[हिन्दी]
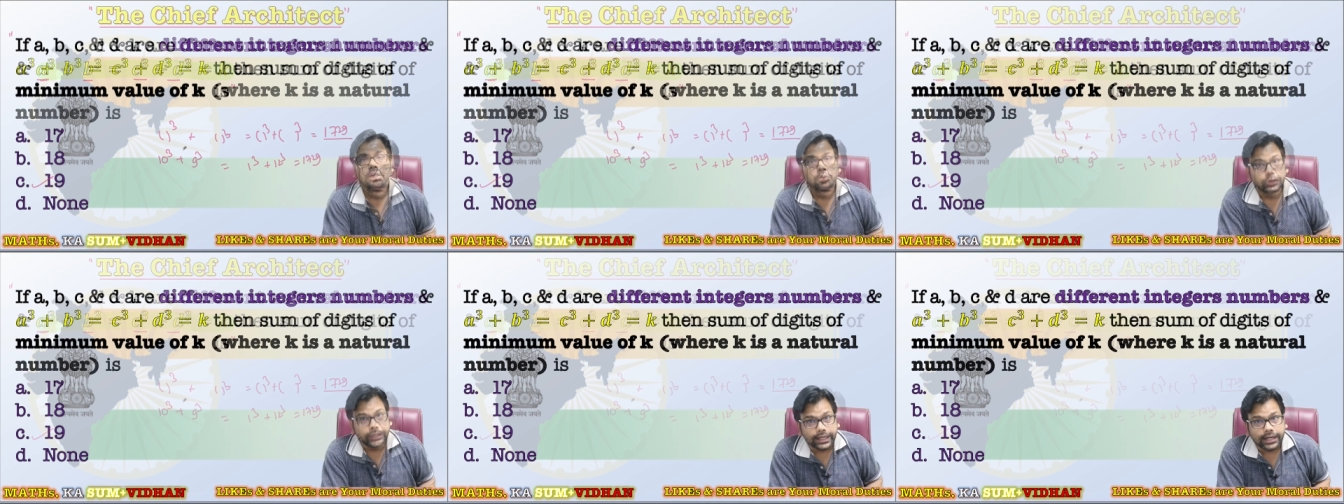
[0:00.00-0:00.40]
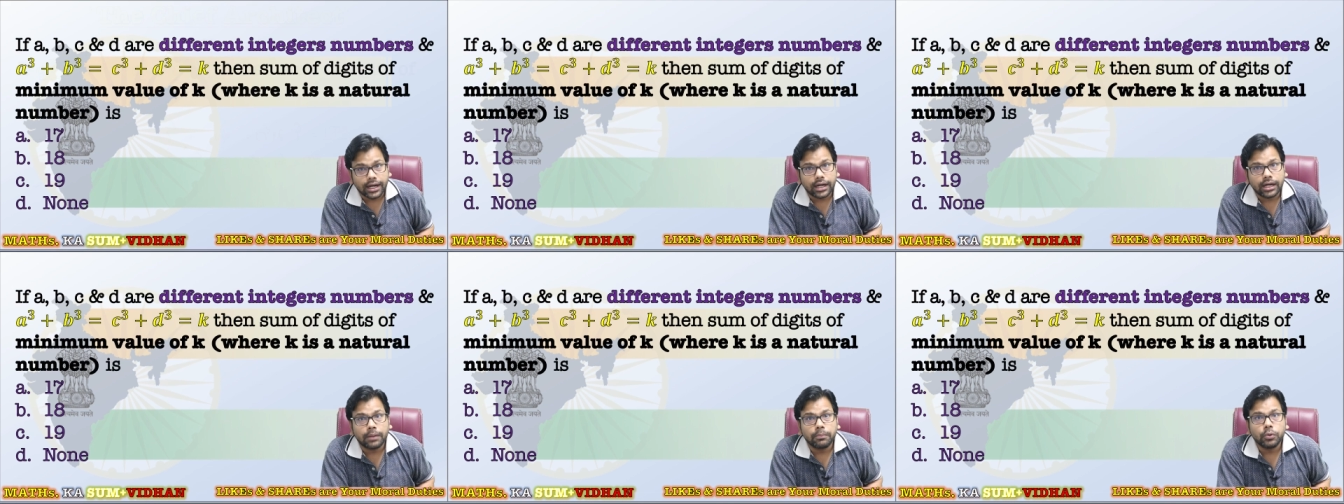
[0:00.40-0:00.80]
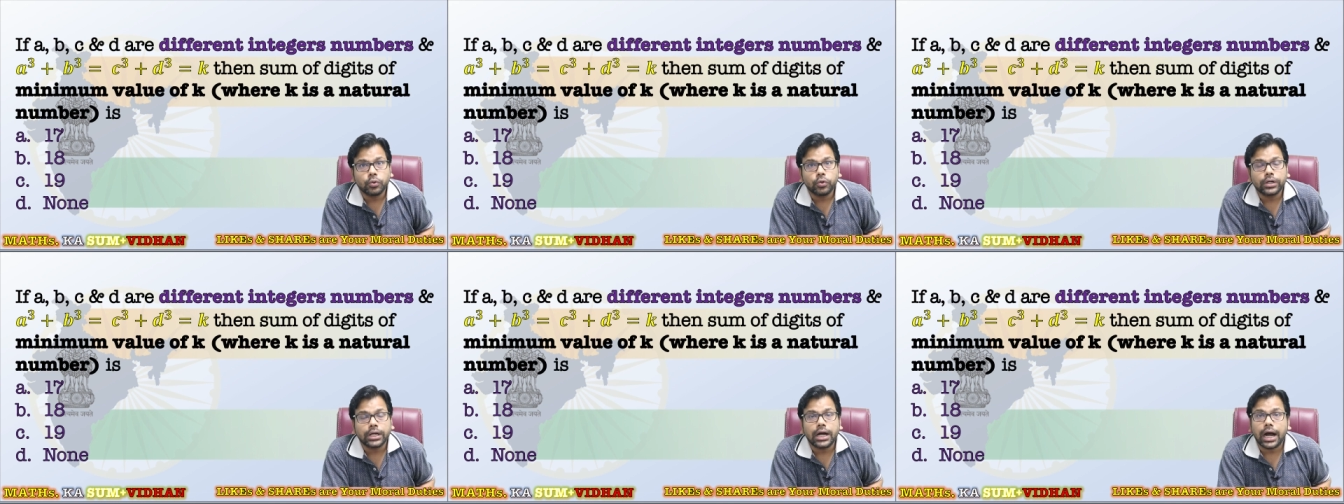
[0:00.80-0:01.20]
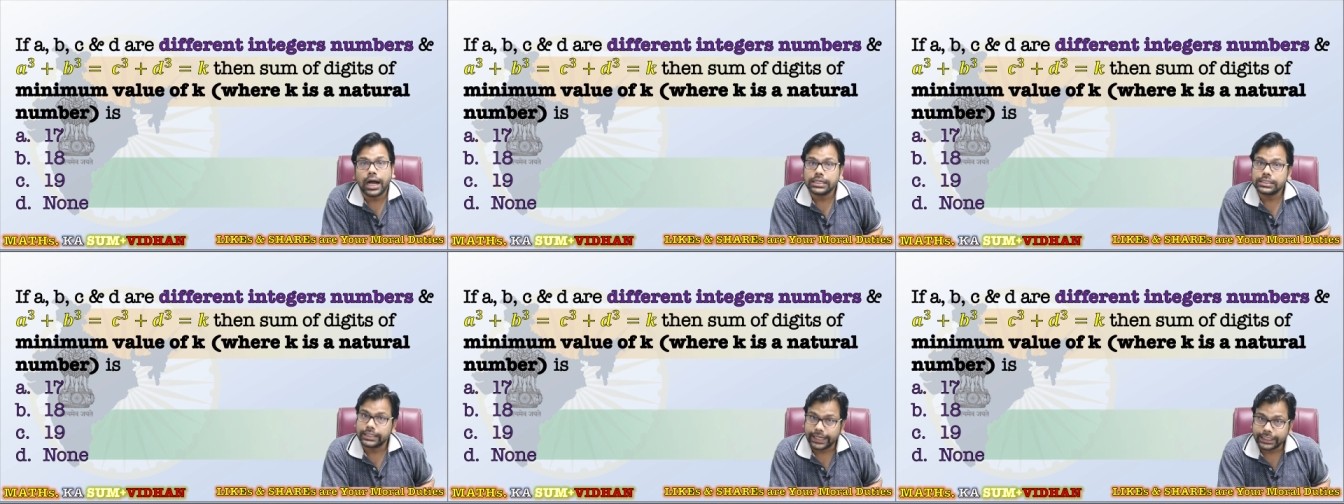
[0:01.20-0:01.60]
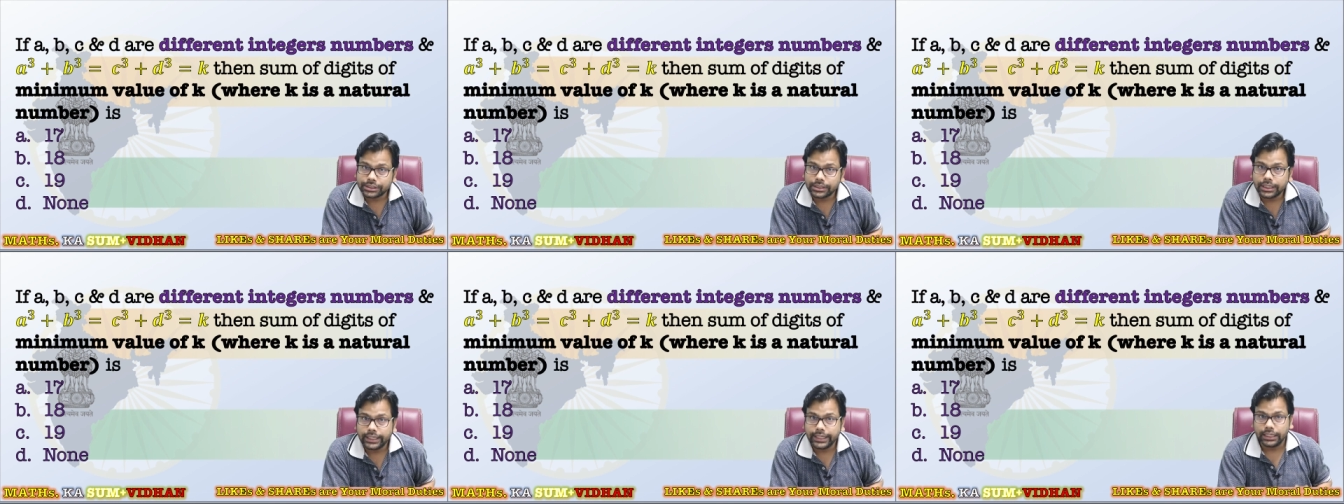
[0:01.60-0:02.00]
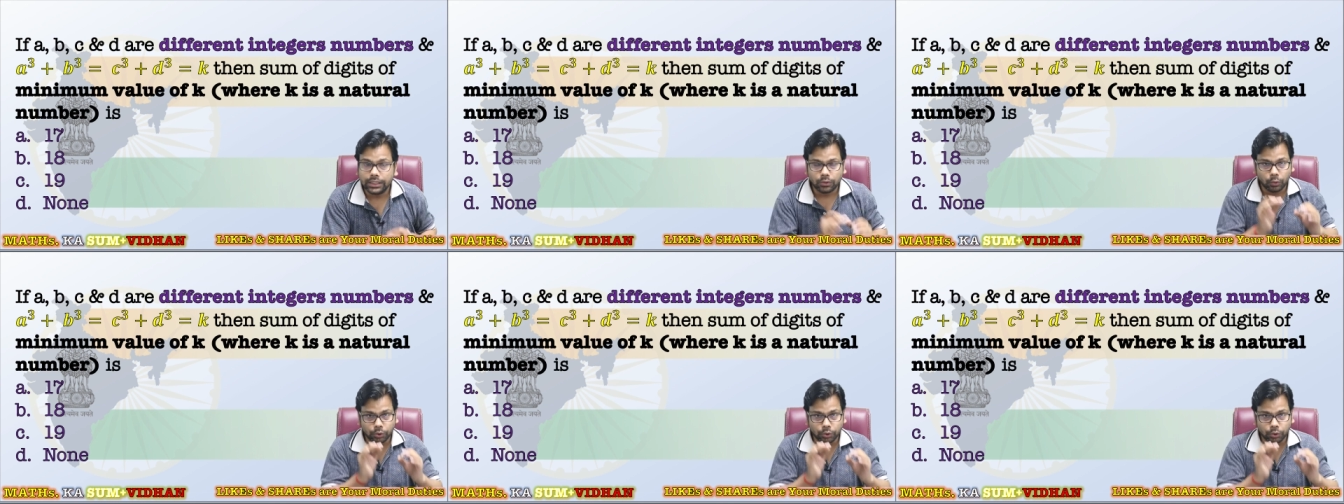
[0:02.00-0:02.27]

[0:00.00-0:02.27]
तो ये रहा हम लोगों का आज नेक्स्ट लर्निंग